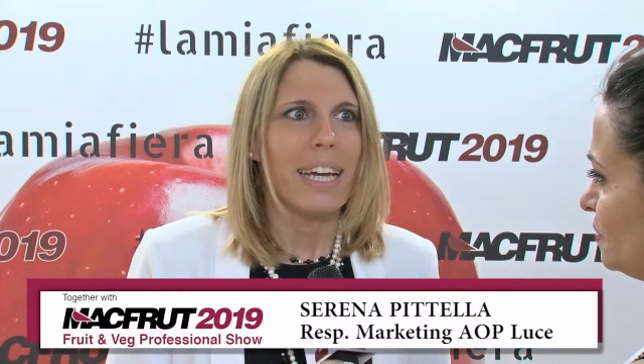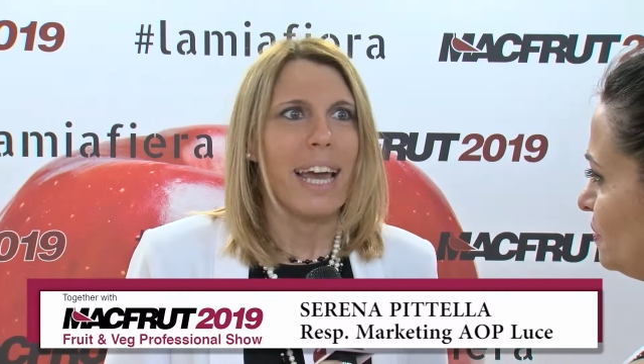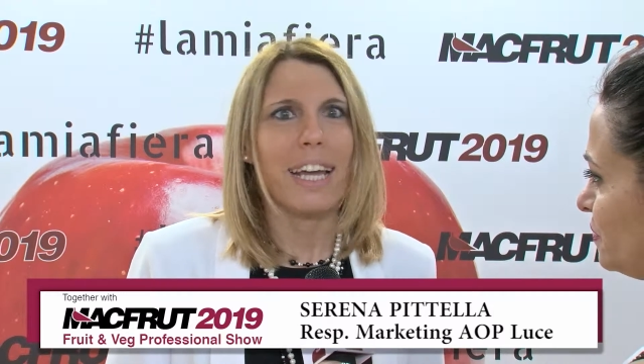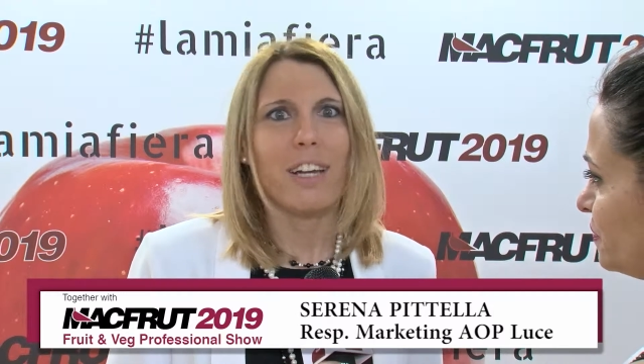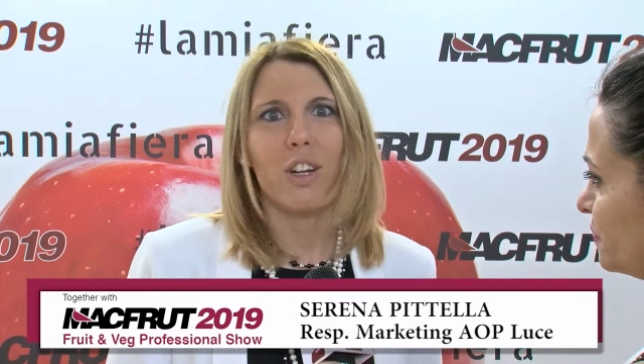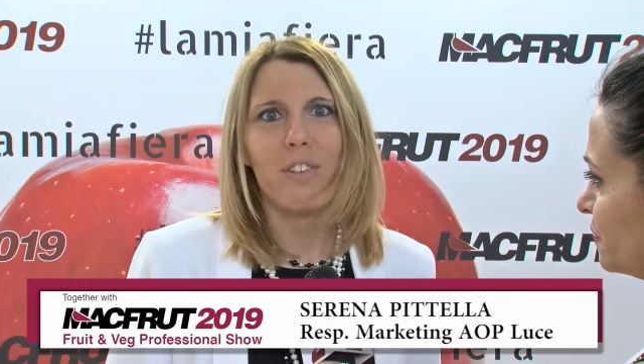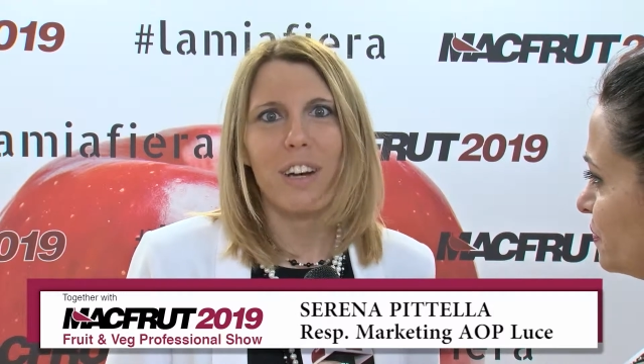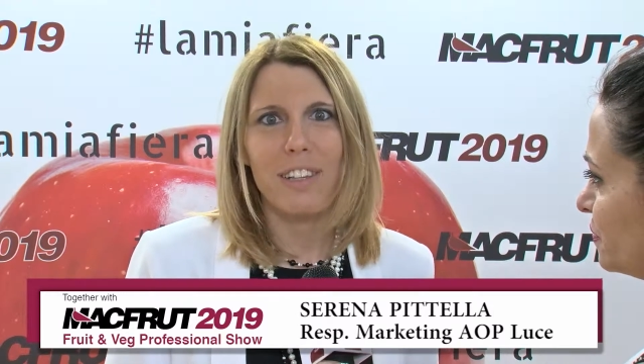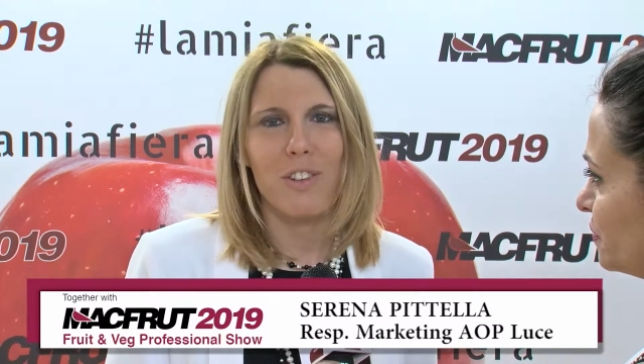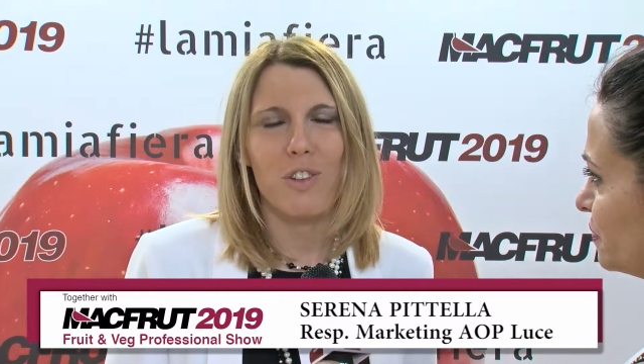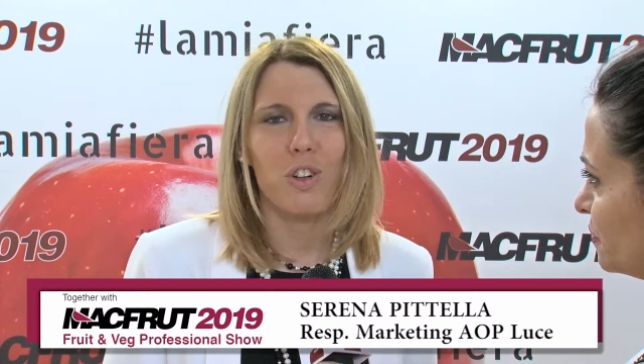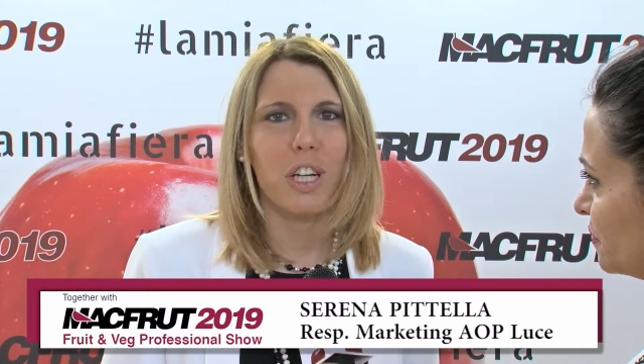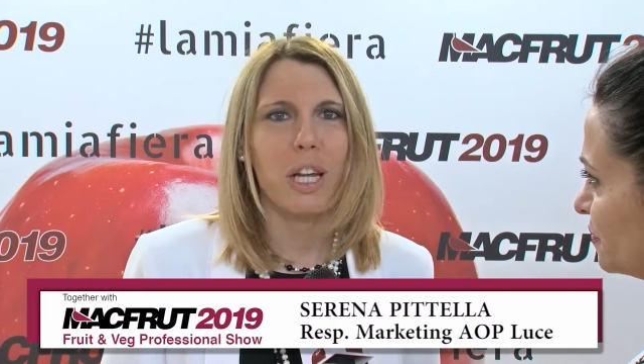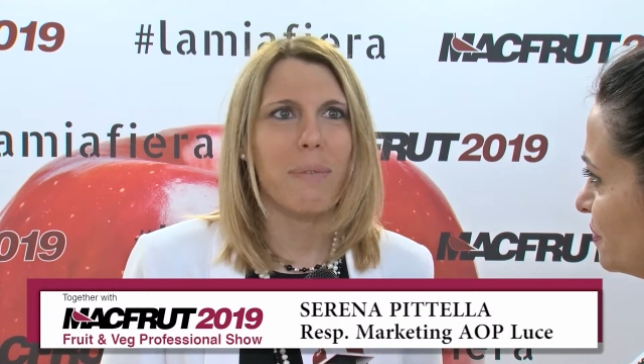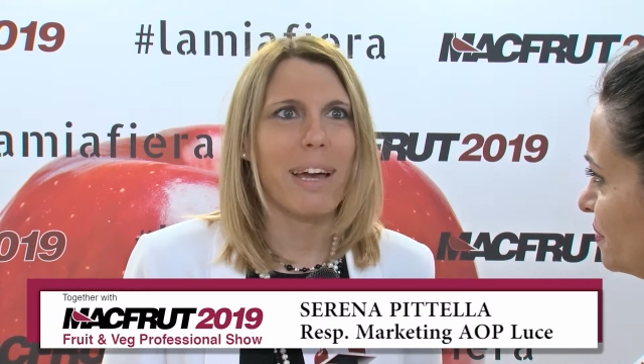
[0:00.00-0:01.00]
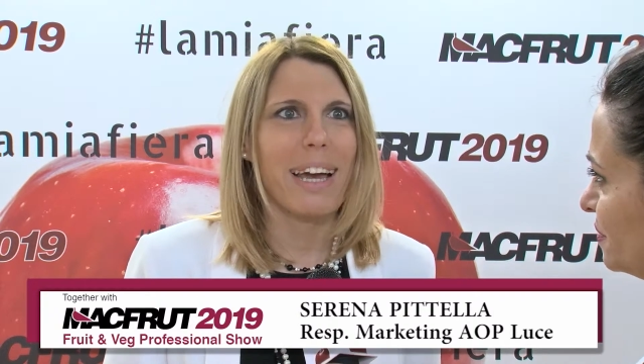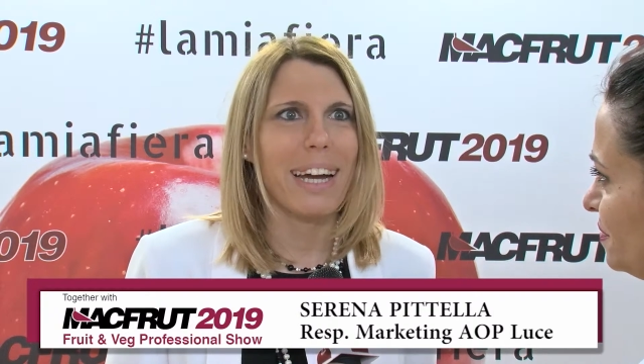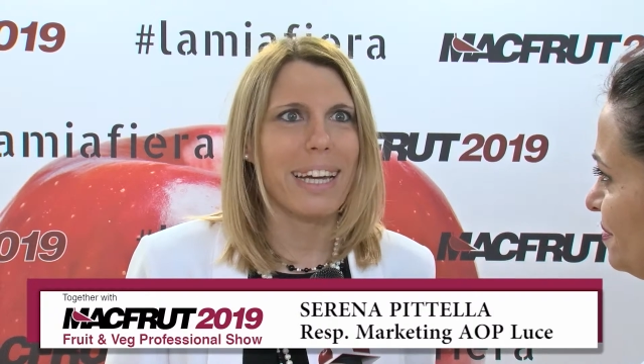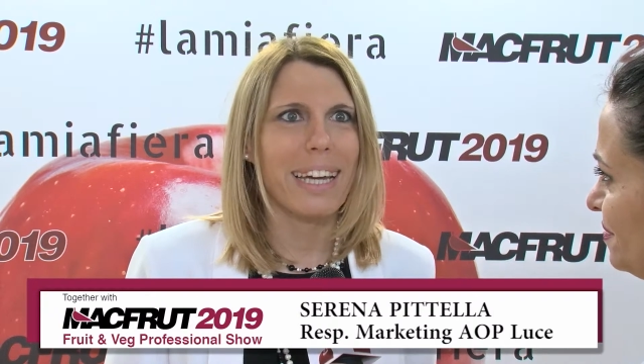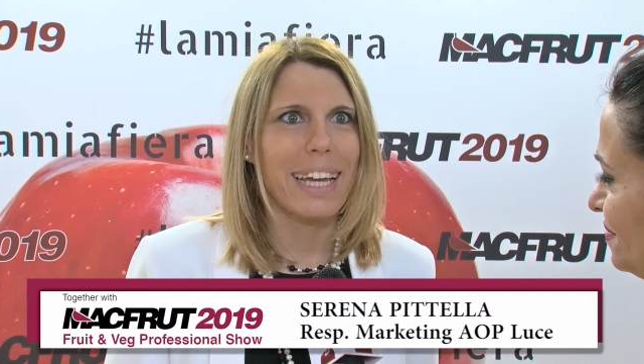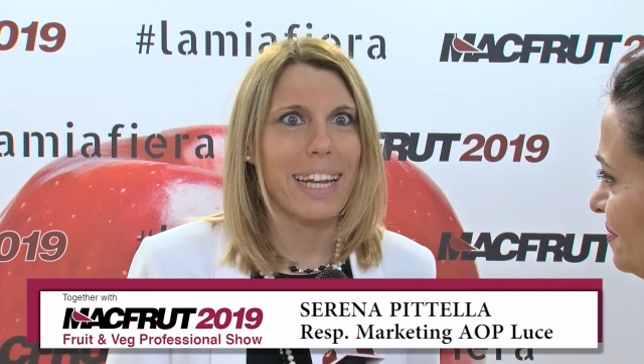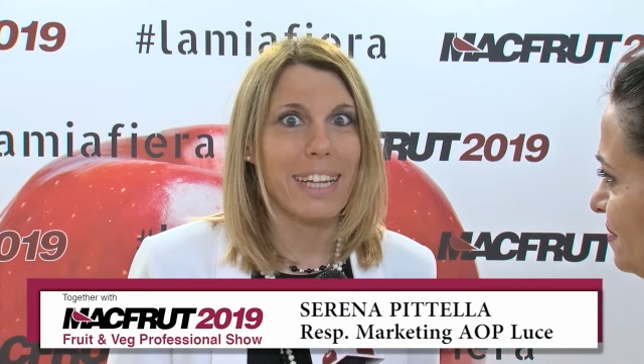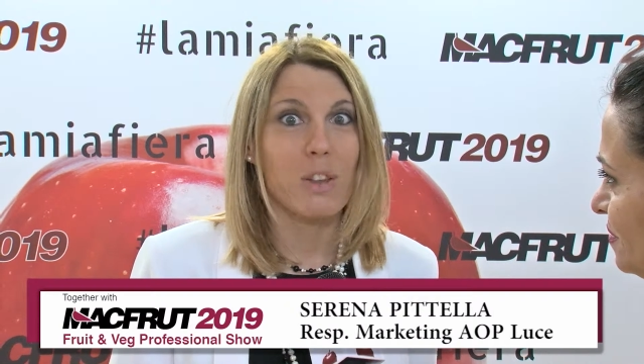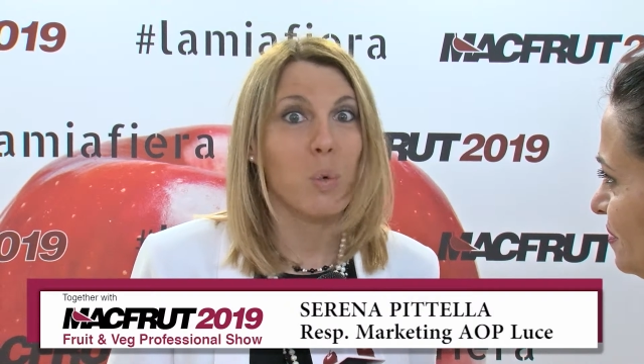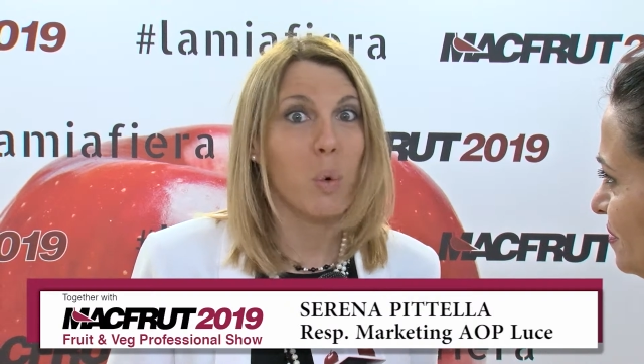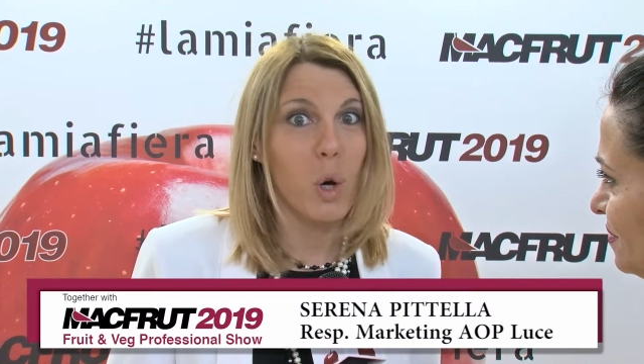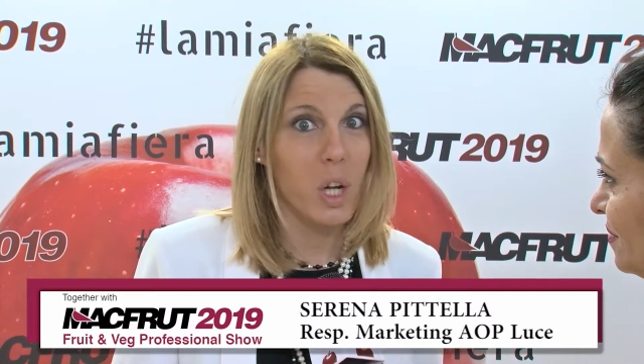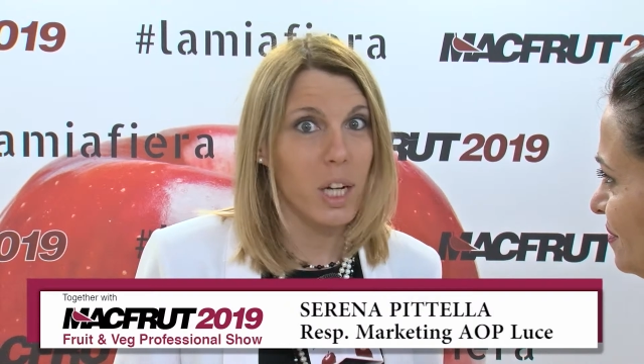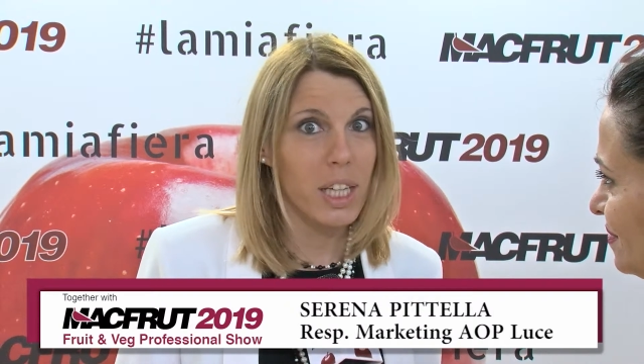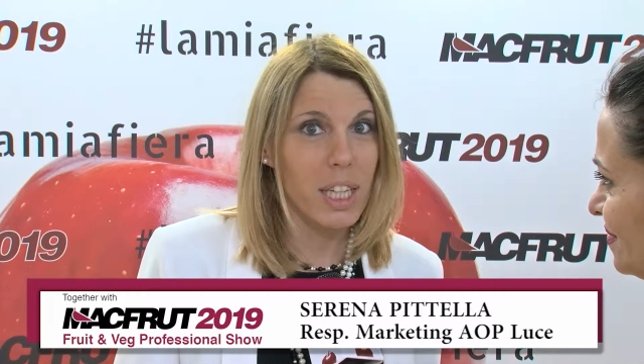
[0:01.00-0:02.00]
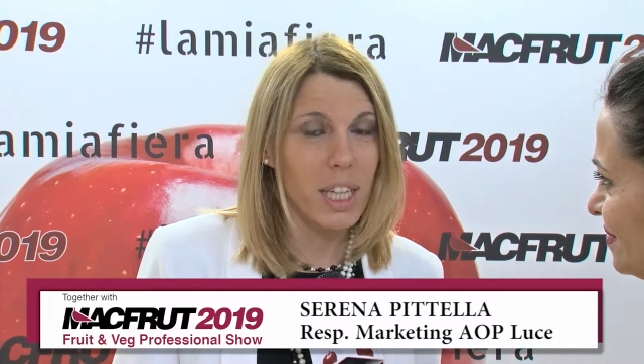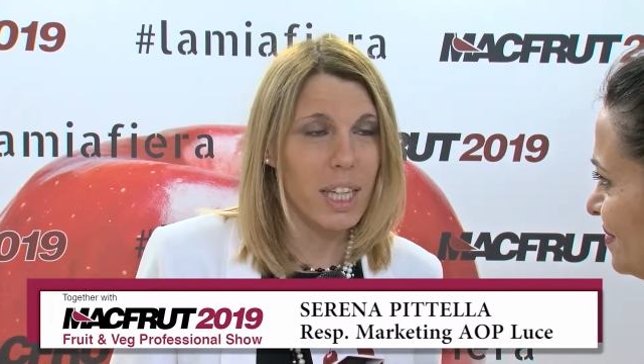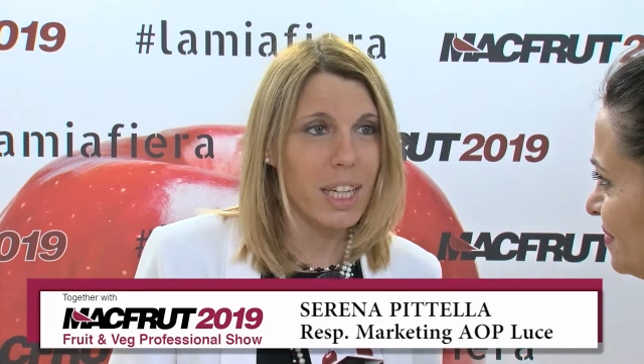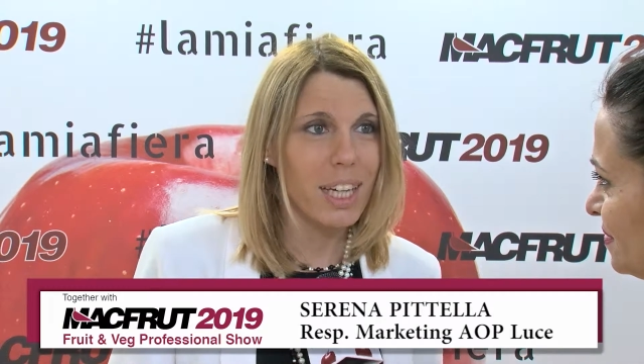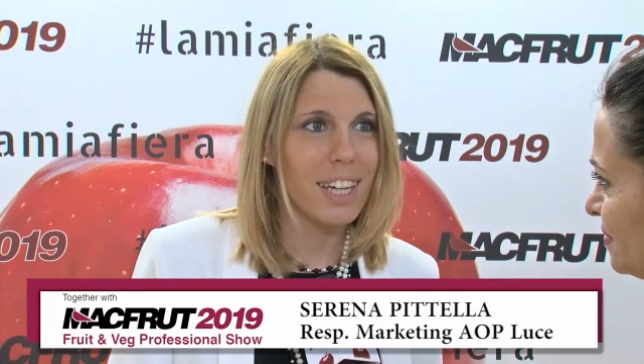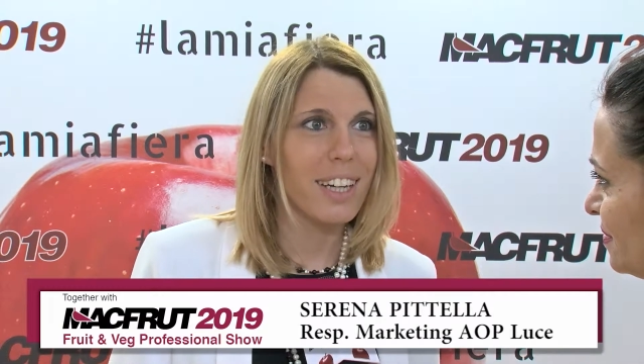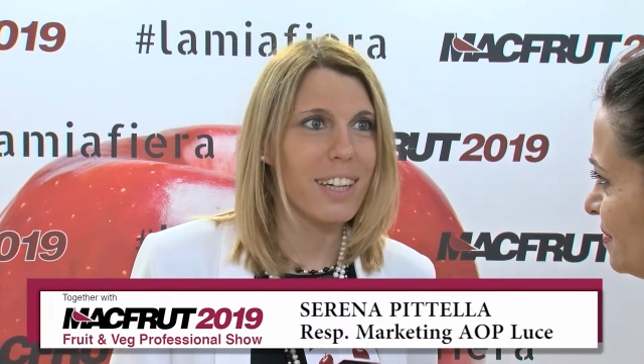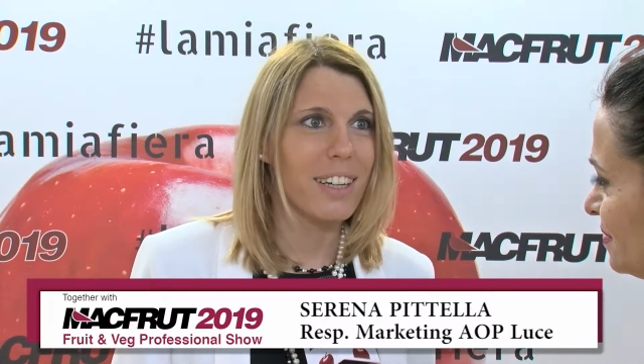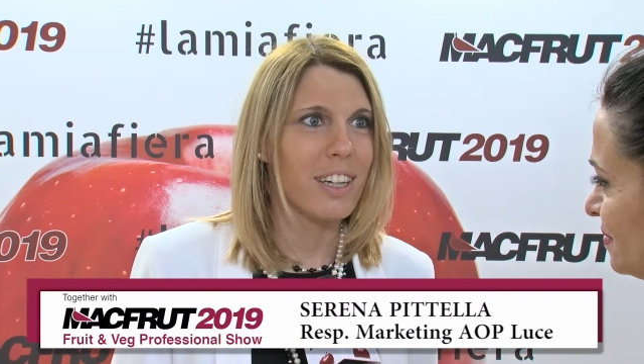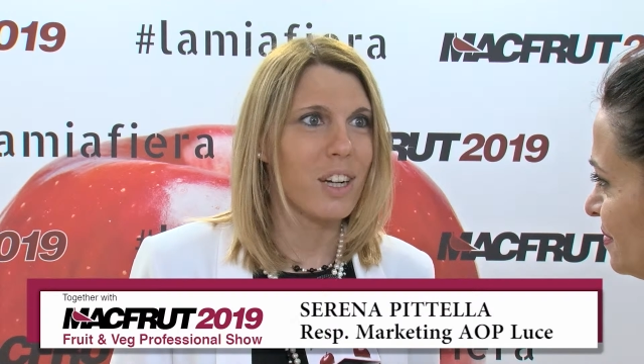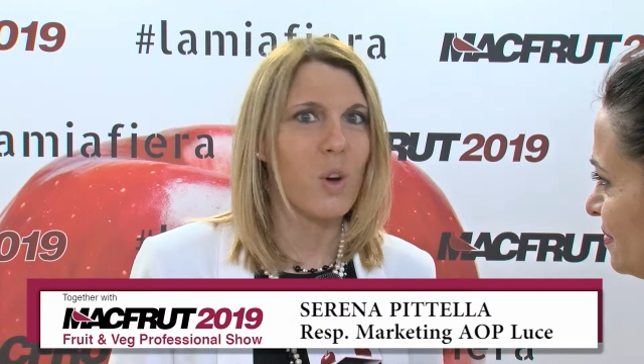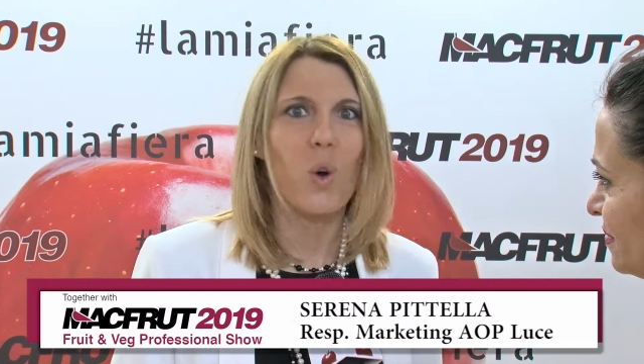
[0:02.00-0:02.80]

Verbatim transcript: è innovazione ma è anche networking,